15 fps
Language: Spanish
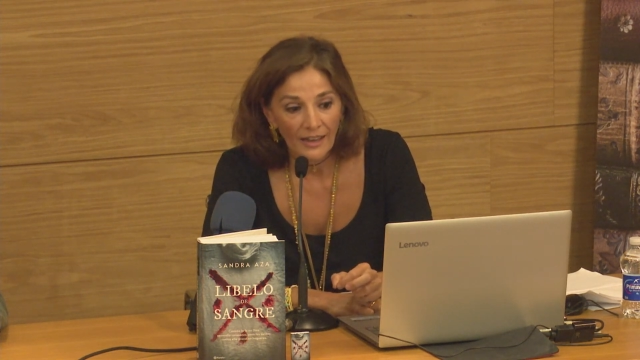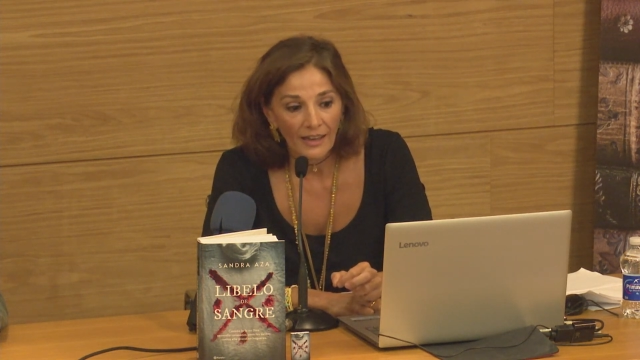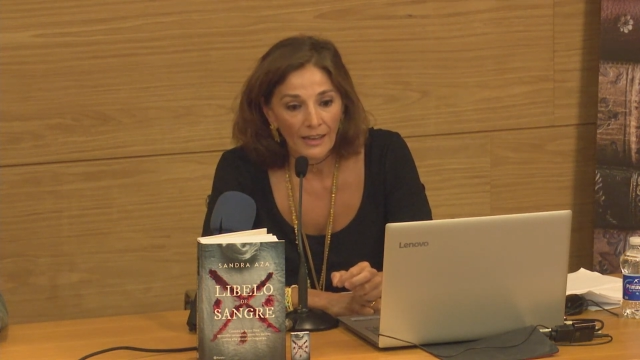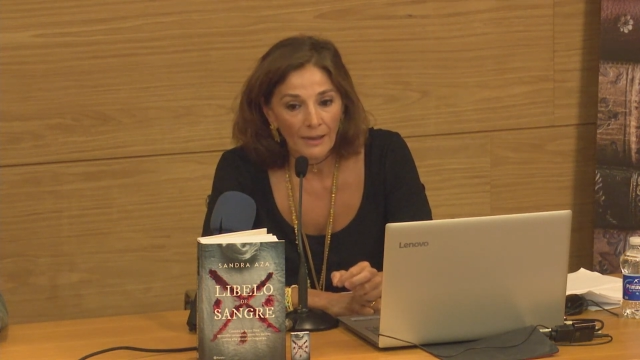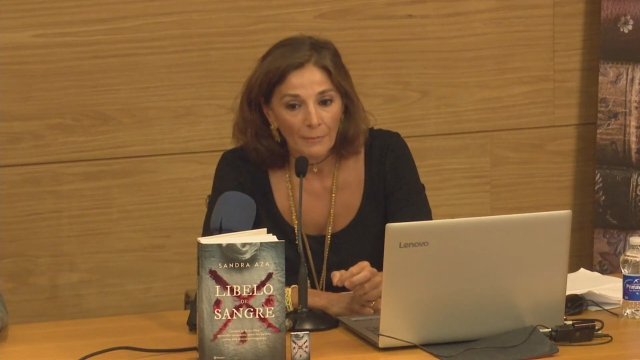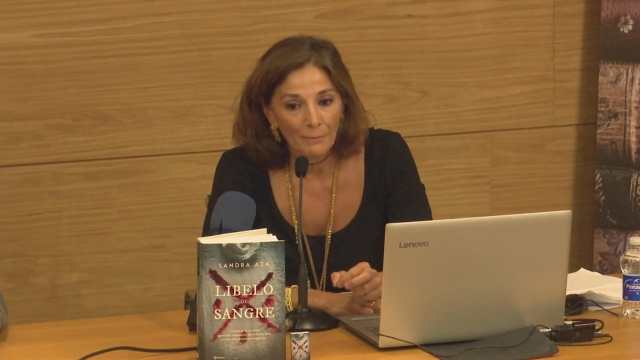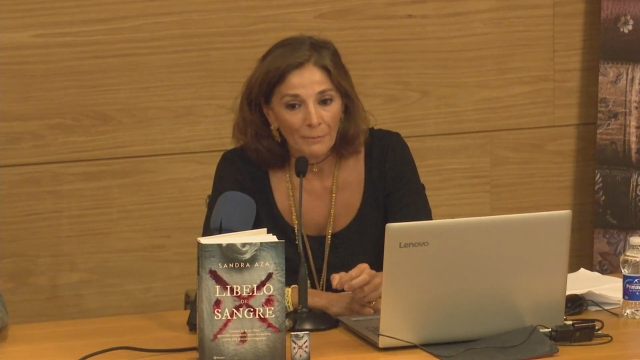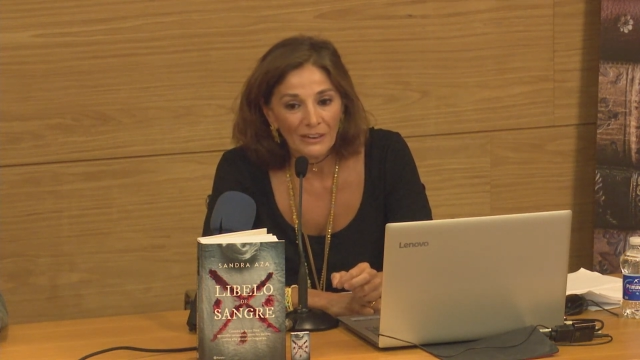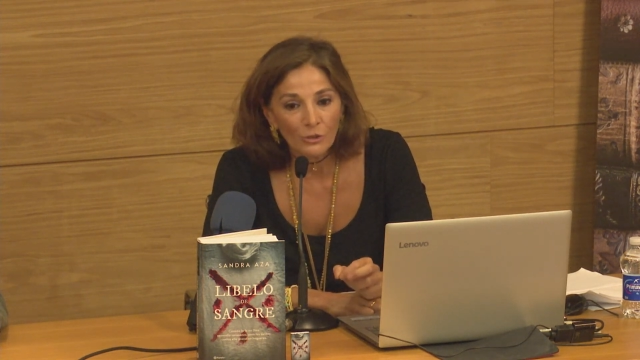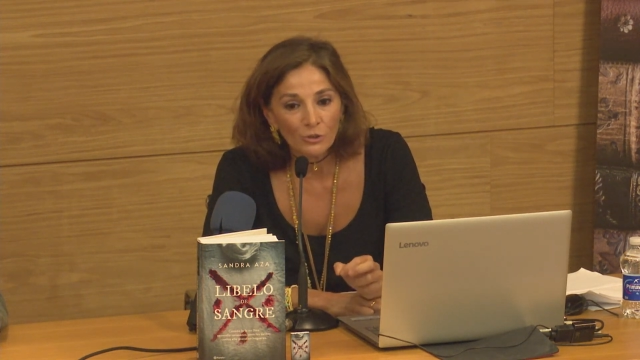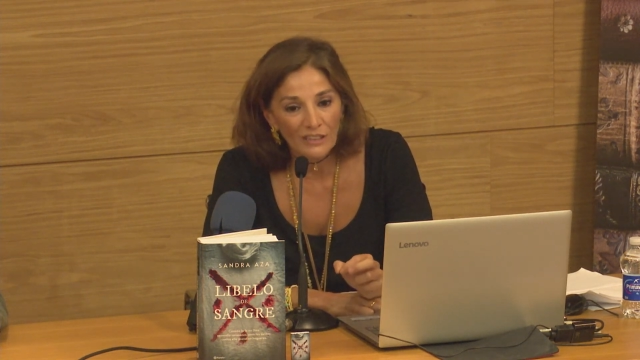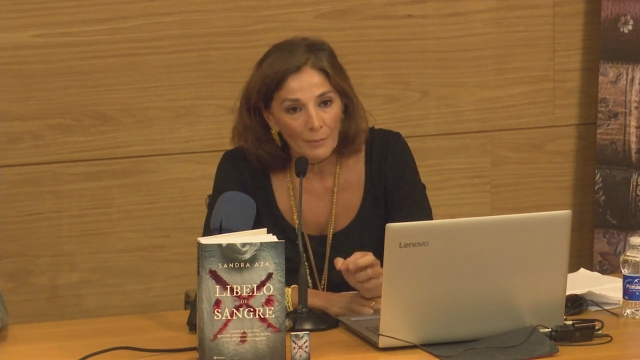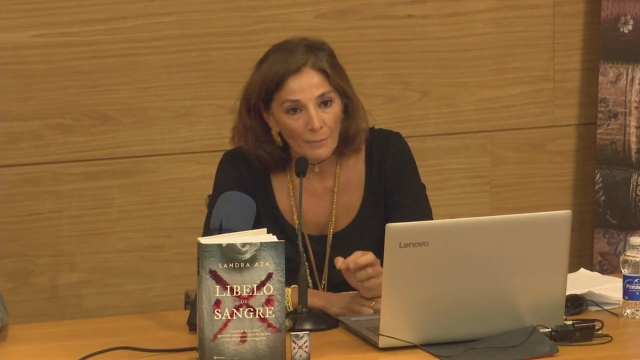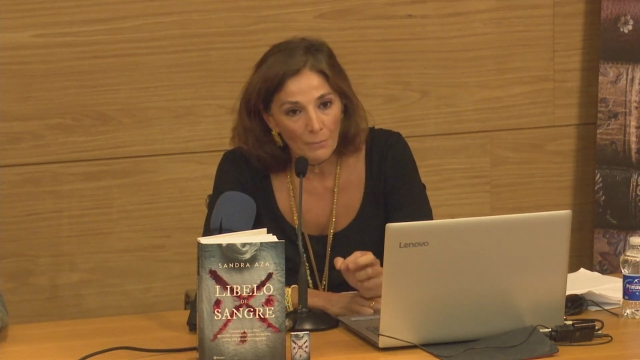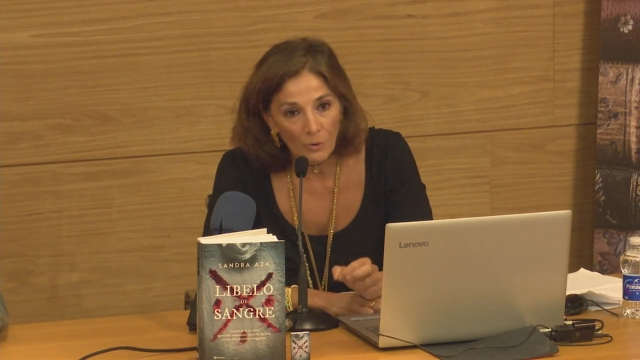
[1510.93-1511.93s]
eh,
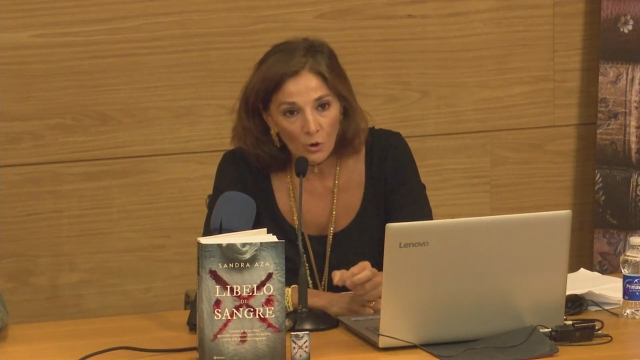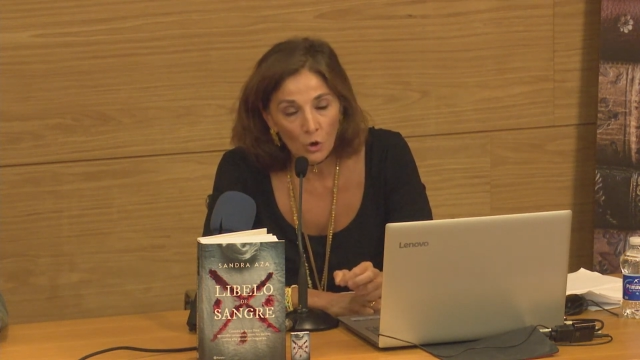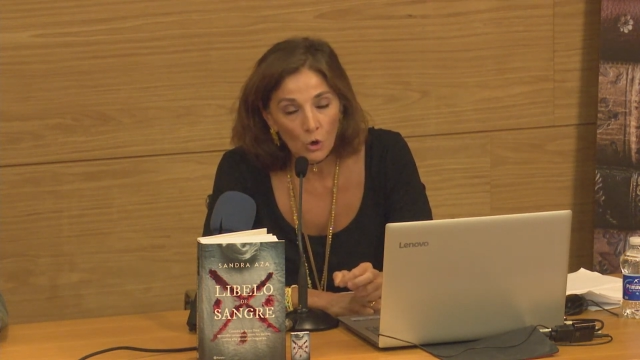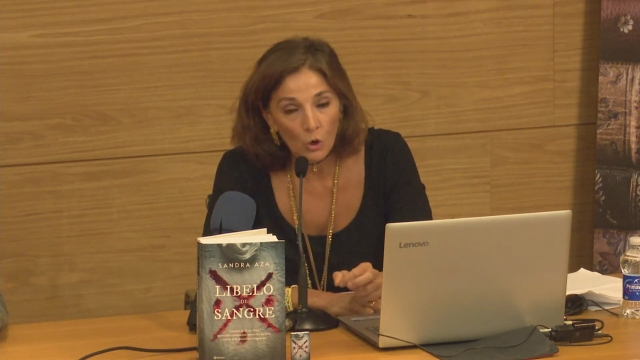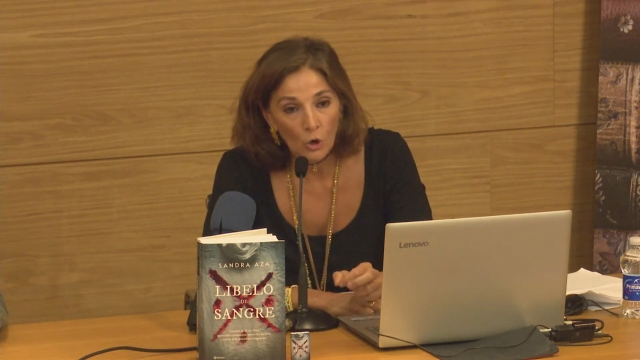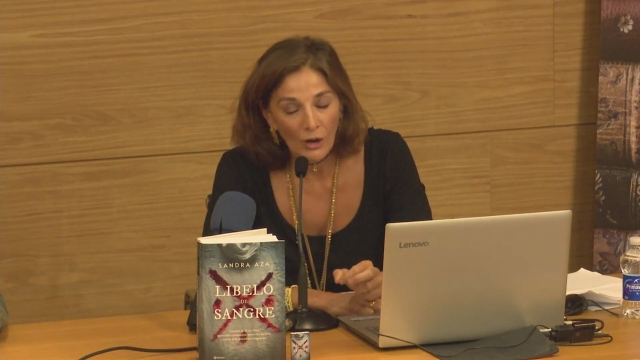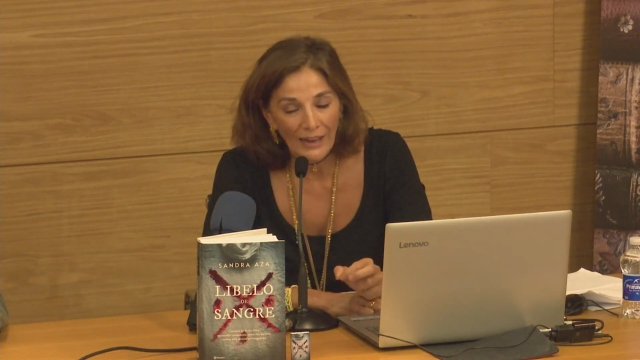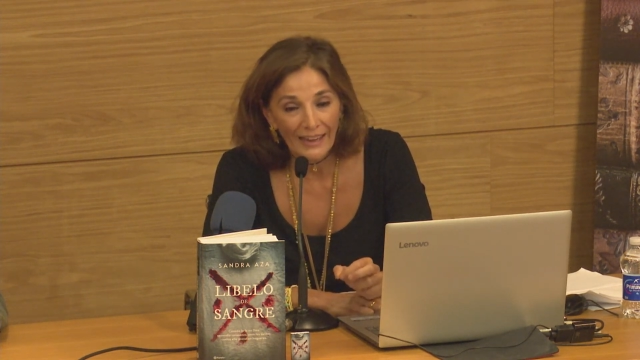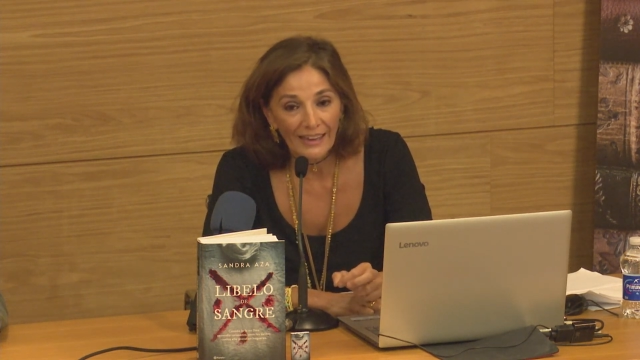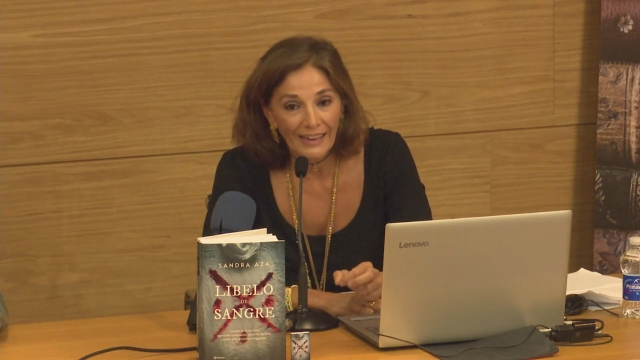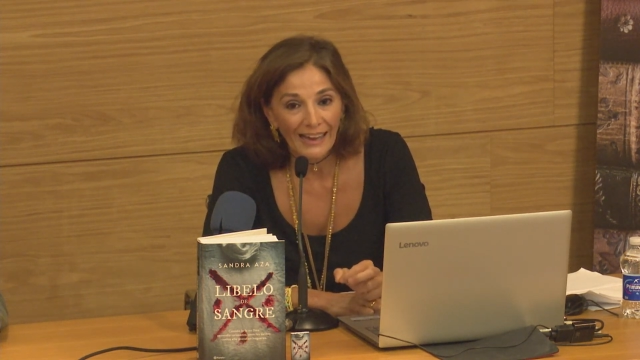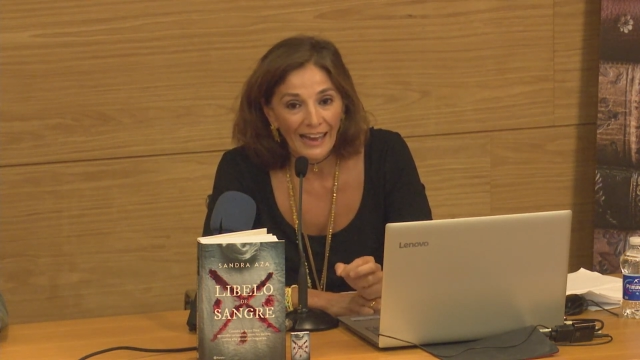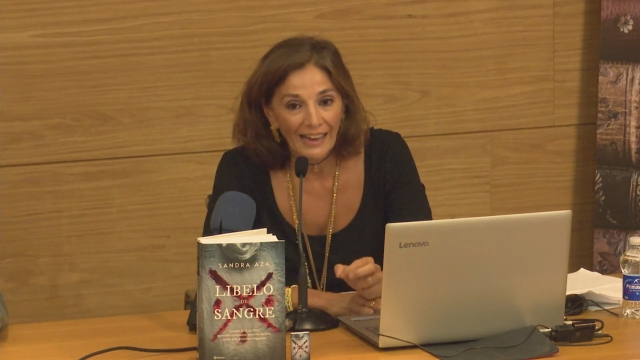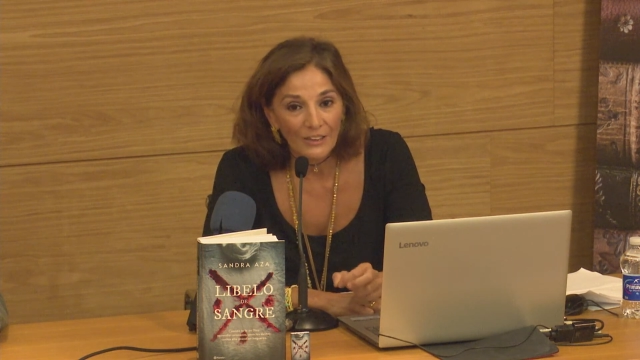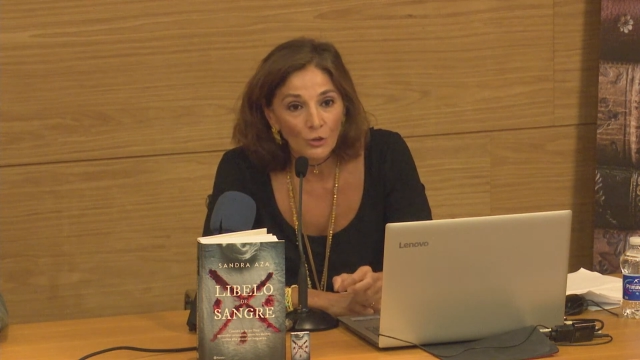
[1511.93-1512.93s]
pero tampoco
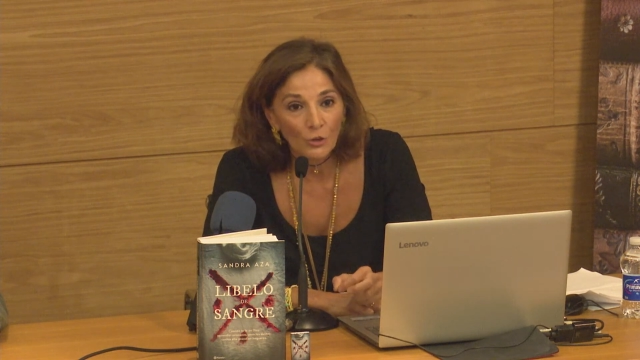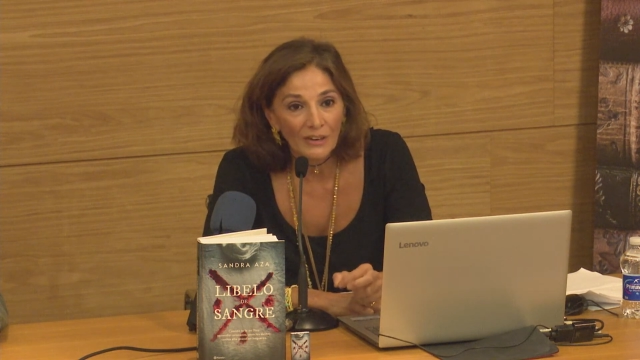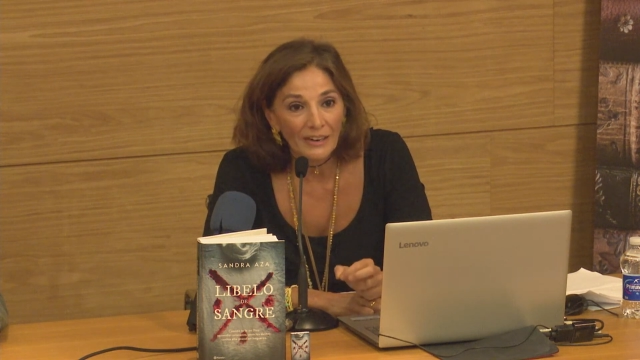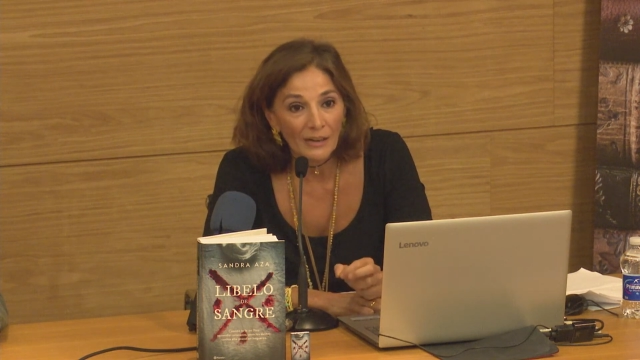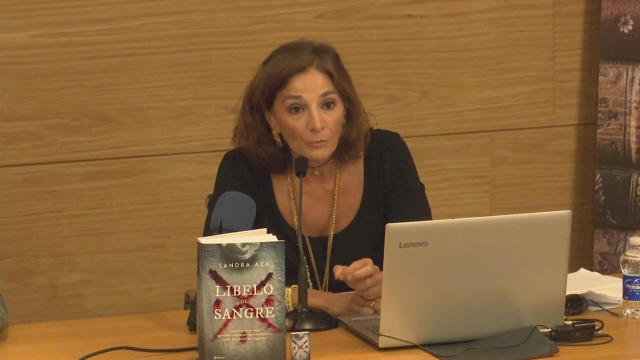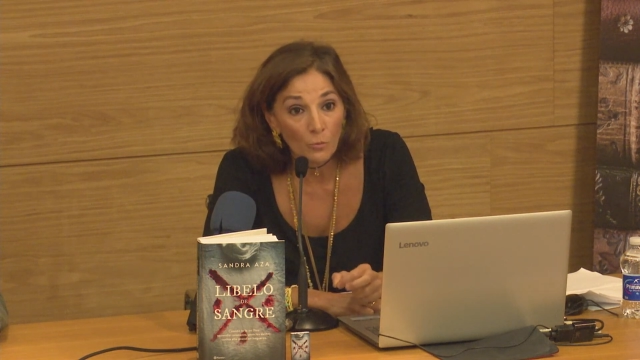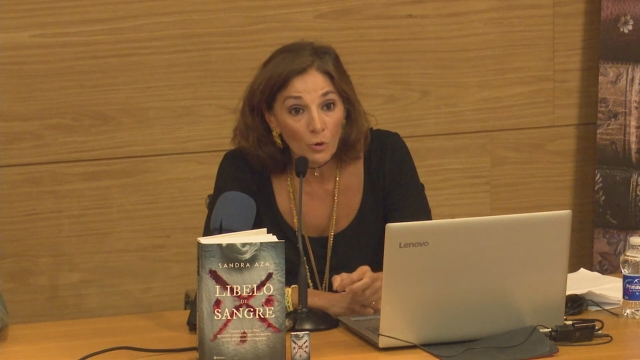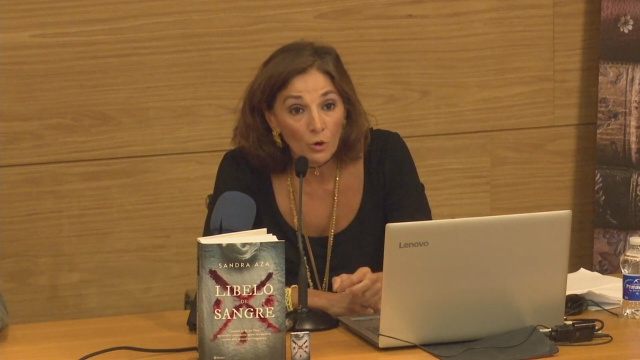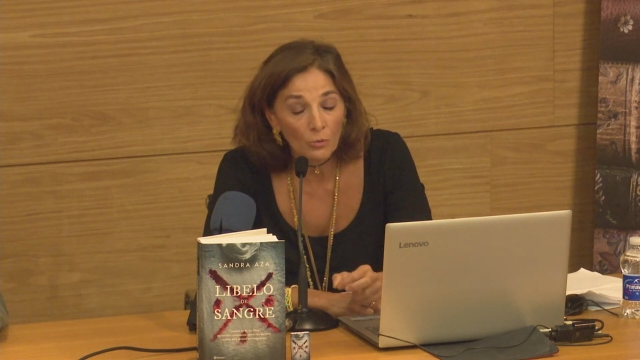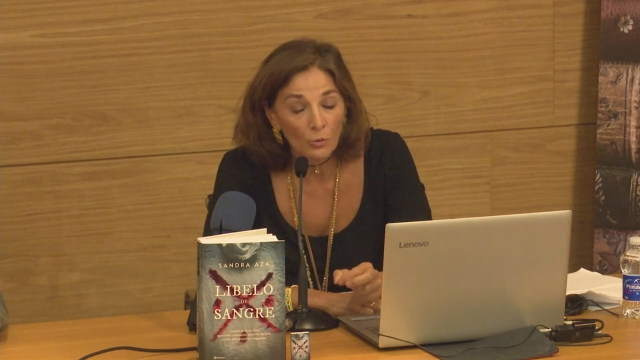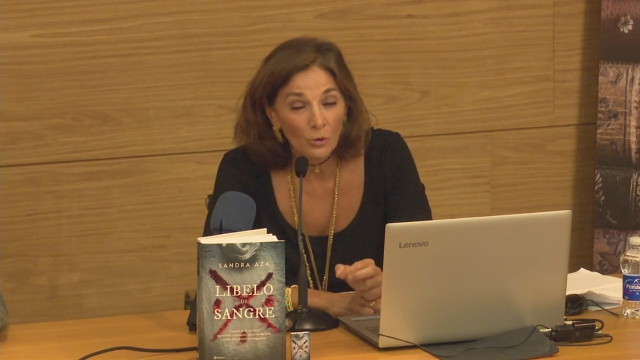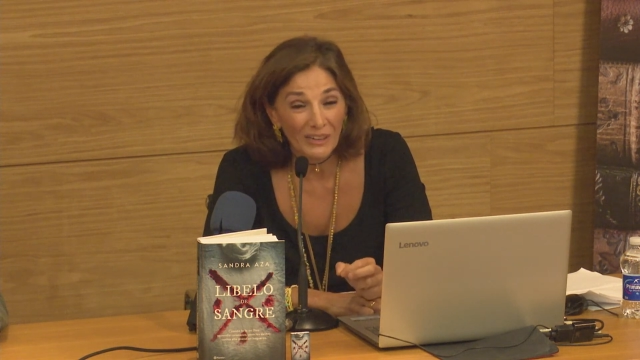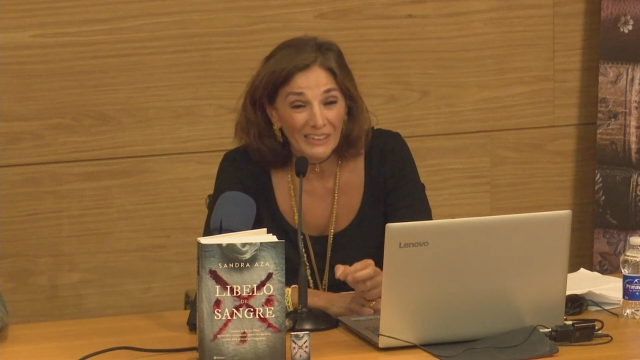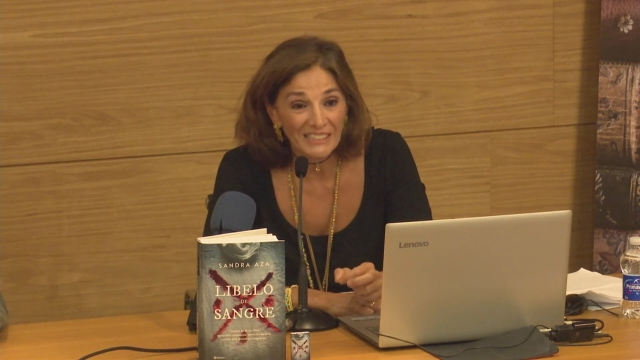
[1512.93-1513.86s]
he caído en el morbo,